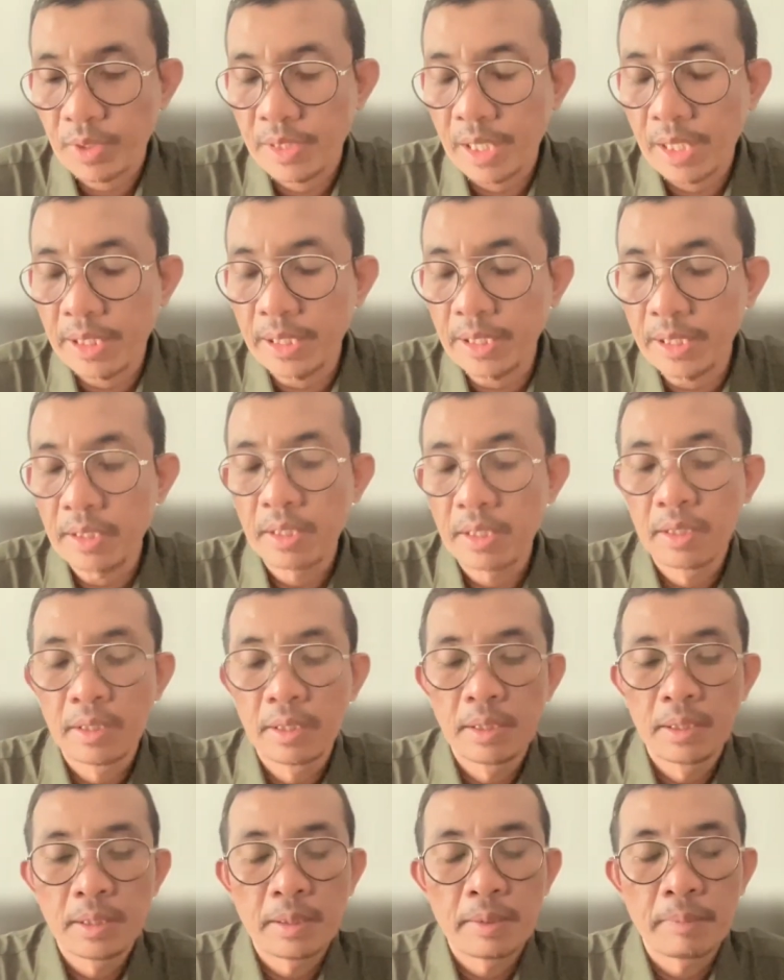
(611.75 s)
Jadi
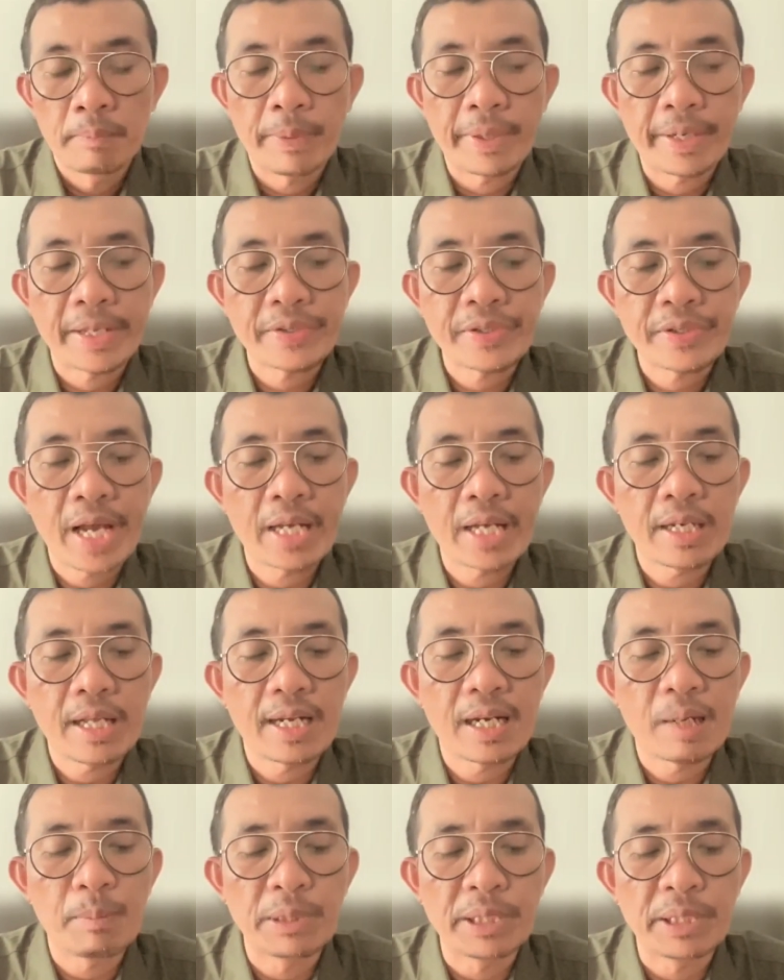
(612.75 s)
pada saat
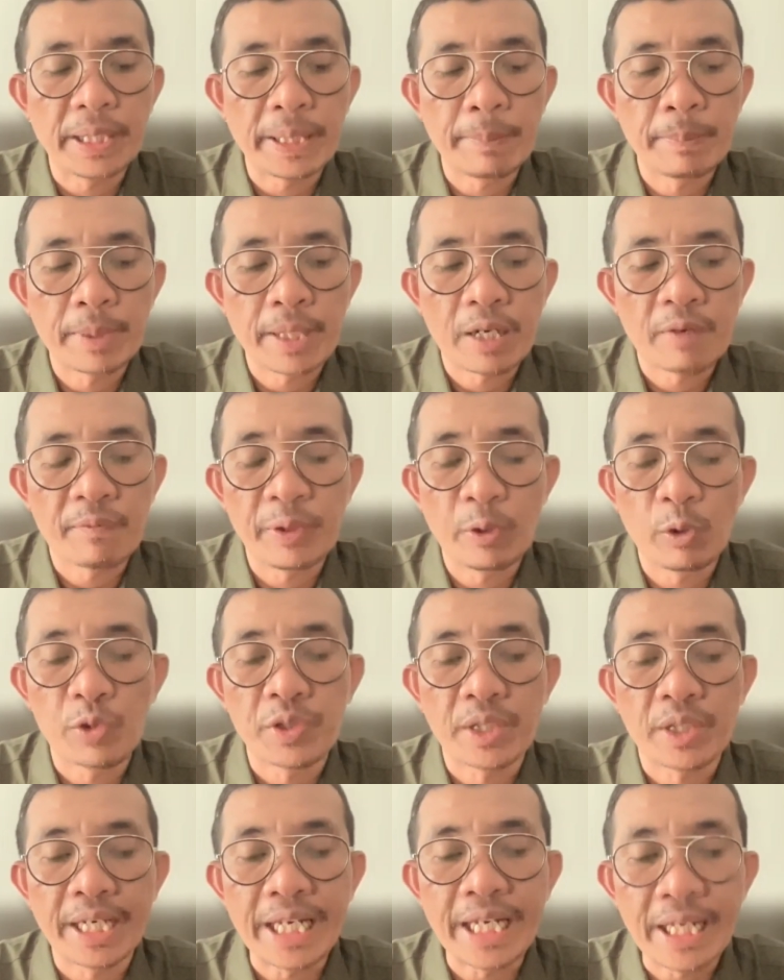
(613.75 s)
Anda mengirimkan video
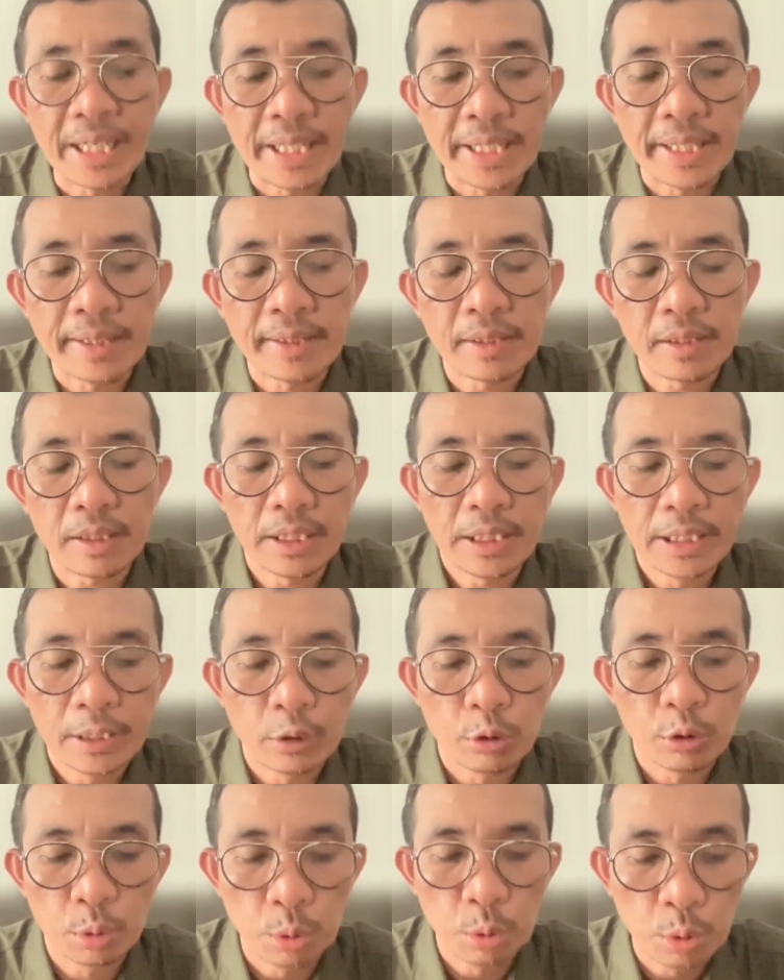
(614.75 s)
screening
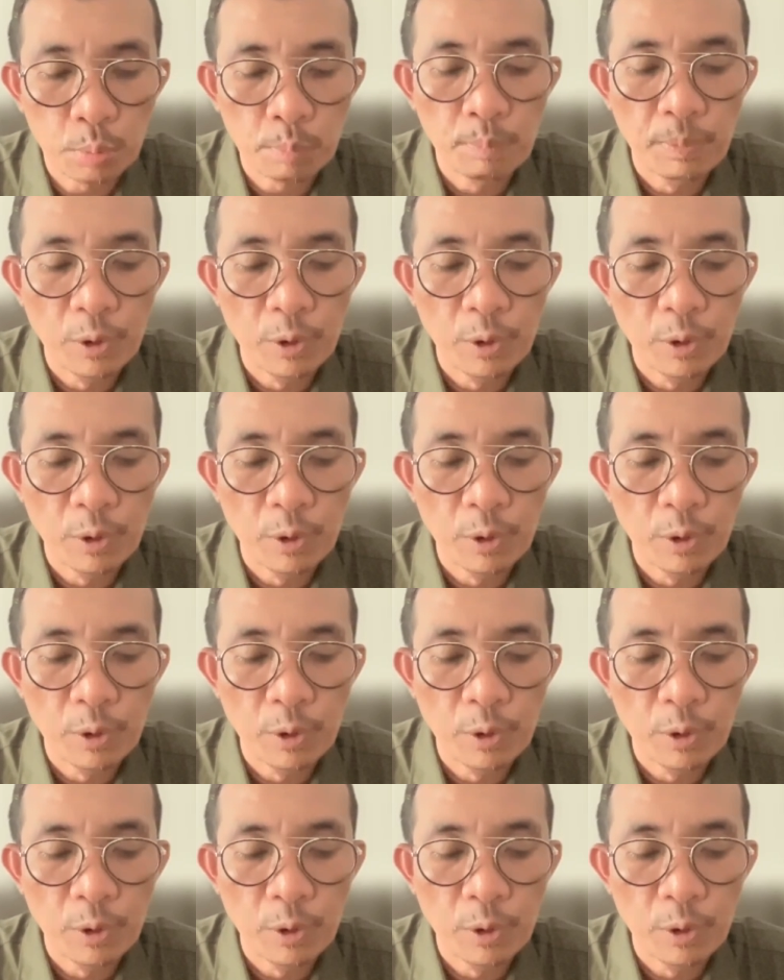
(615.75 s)
itu